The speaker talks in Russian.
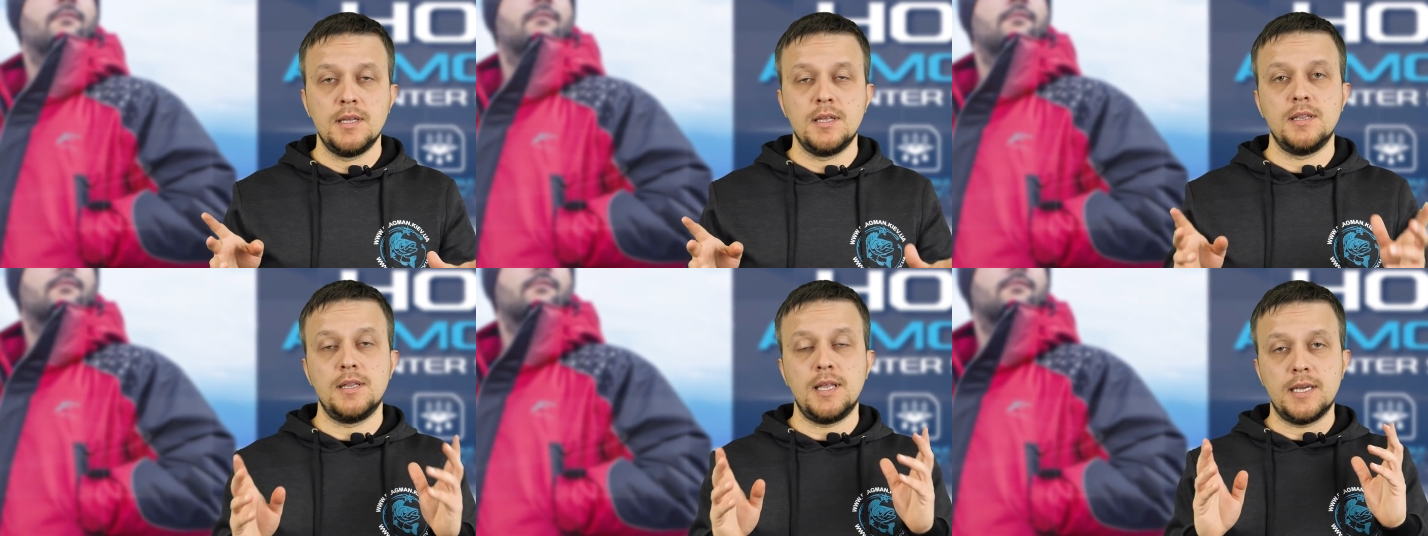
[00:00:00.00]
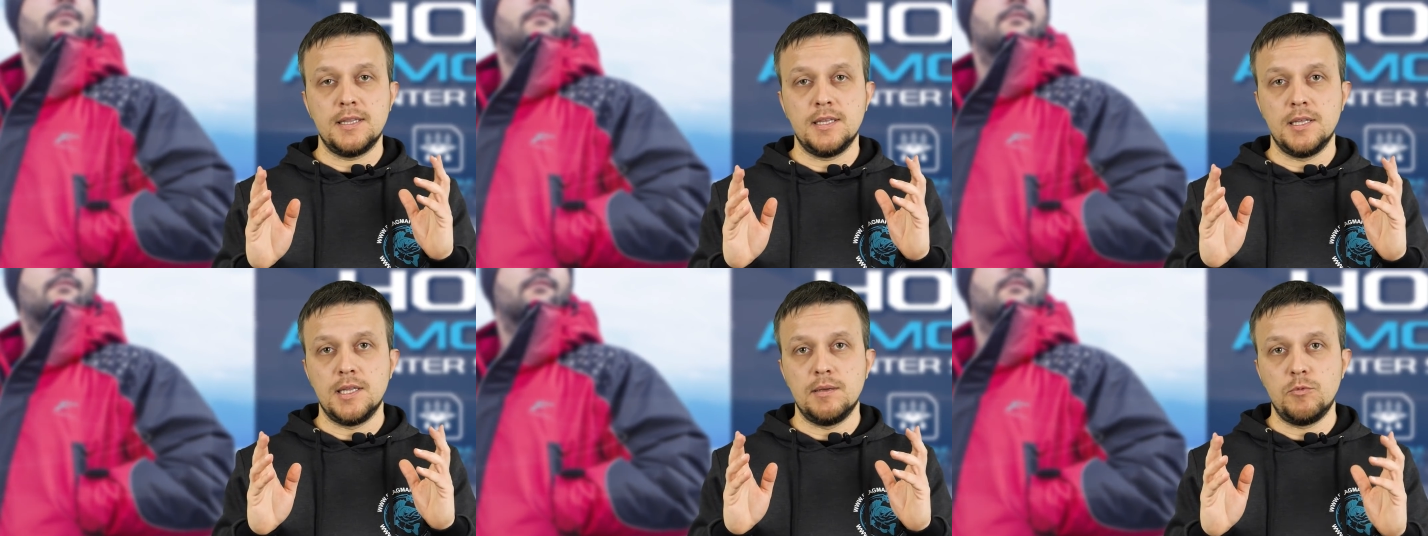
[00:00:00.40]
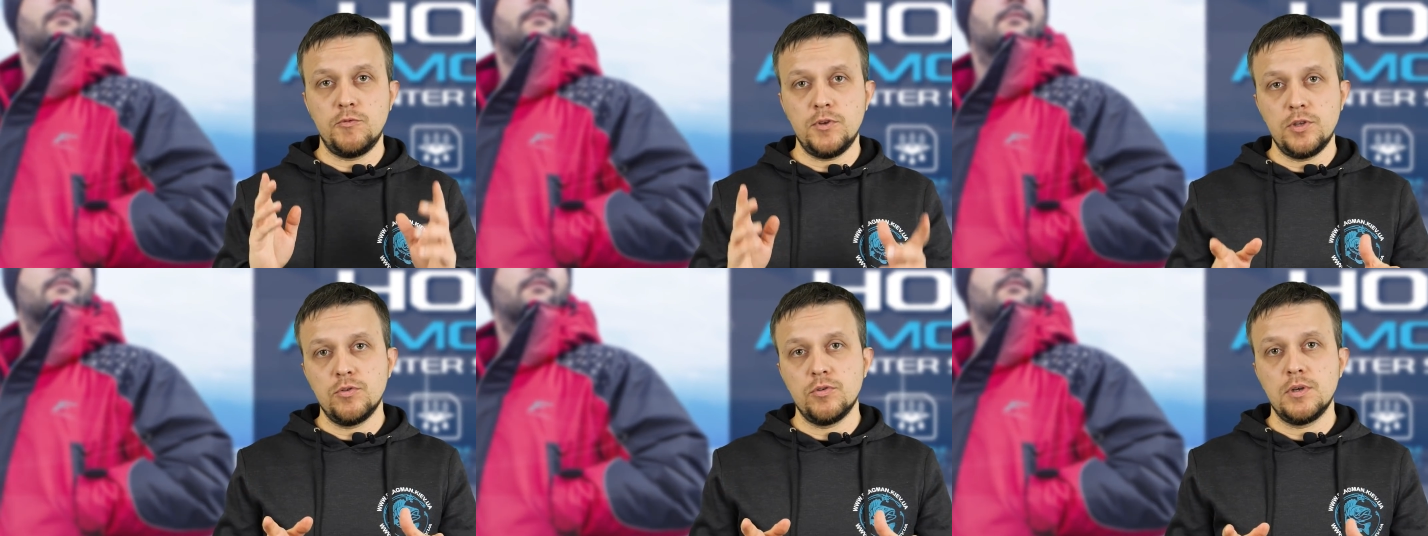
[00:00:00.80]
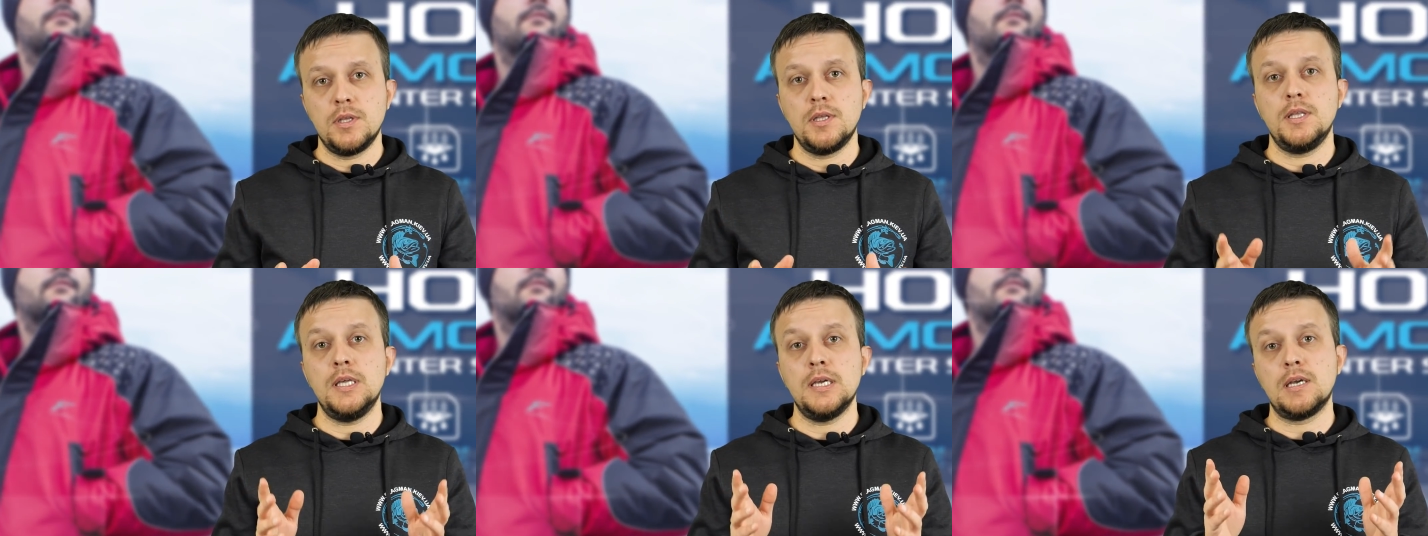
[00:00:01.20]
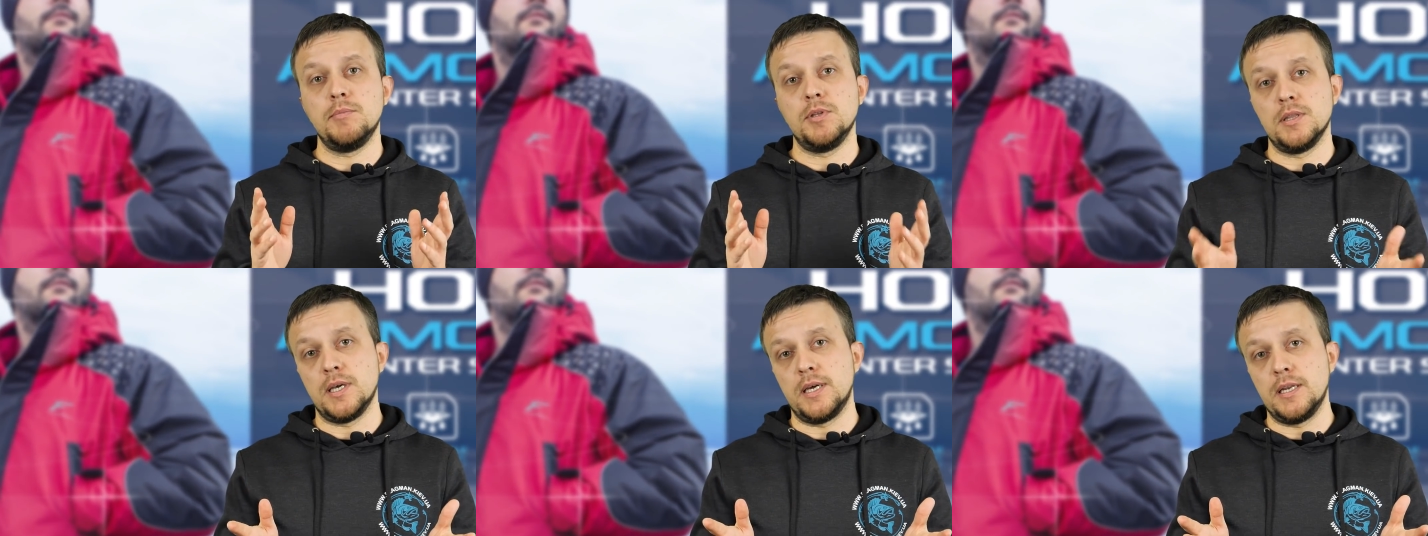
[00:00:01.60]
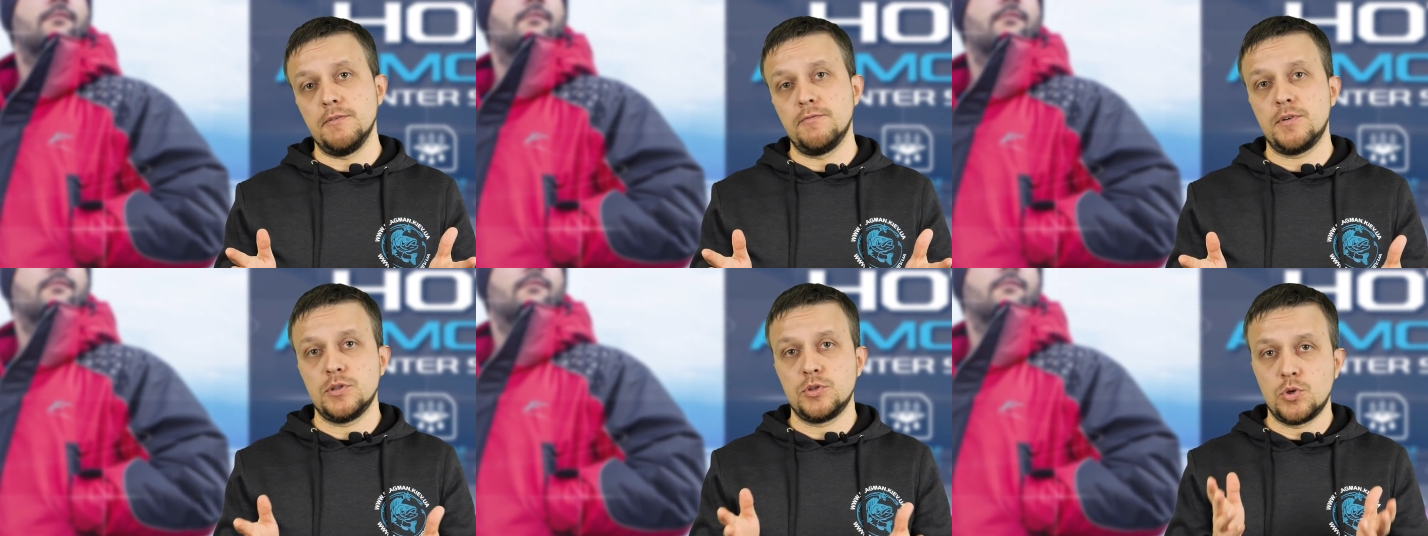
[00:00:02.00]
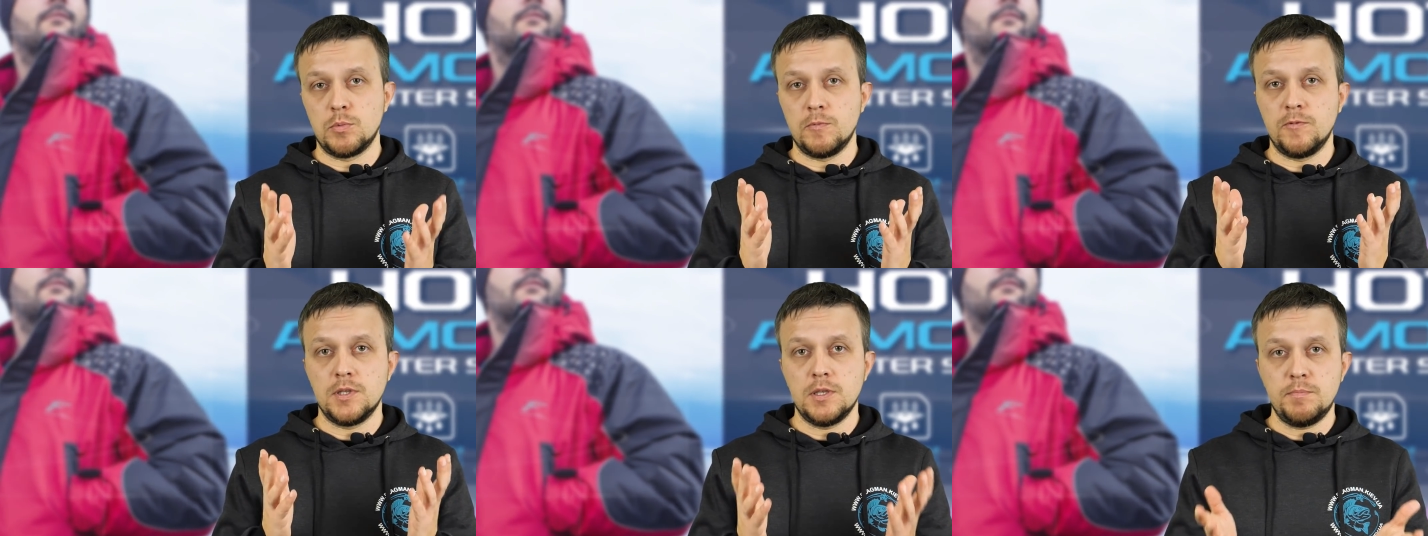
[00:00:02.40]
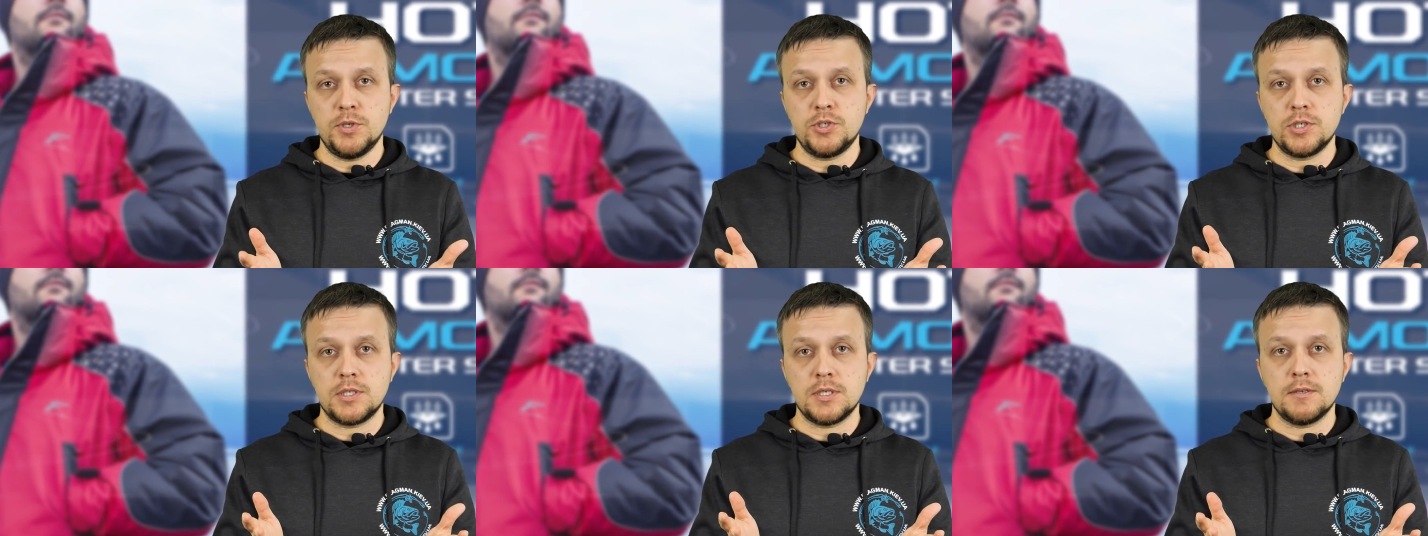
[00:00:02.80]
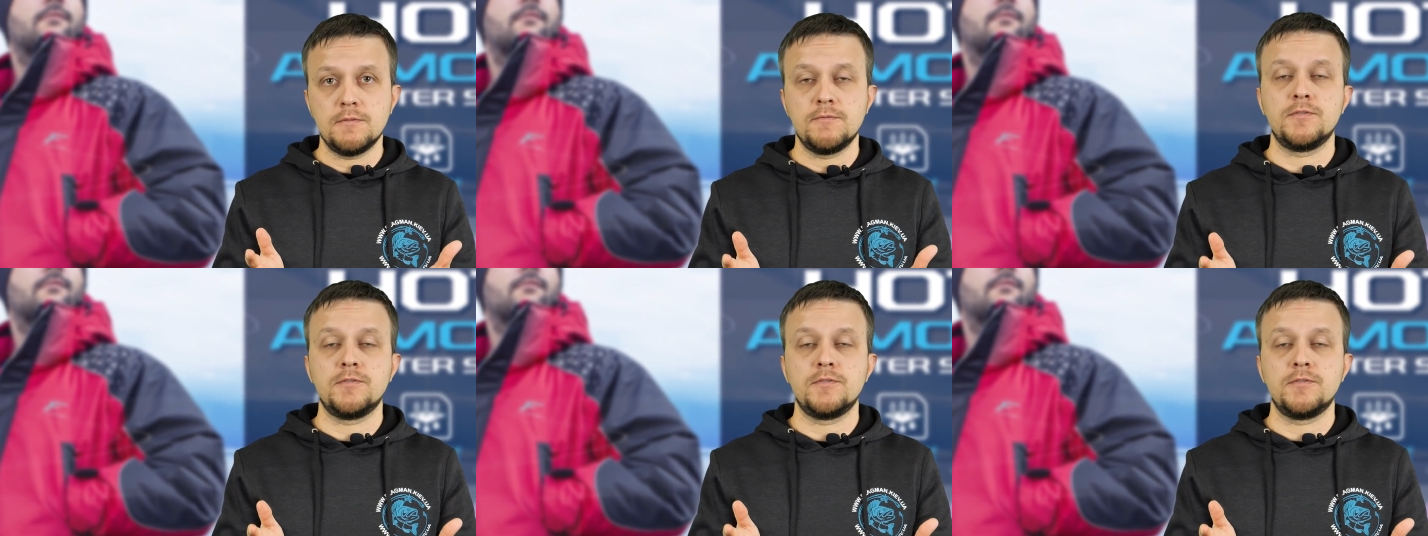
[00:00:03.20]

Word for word: лайк данному видео и комментарий, в котором вы напишите,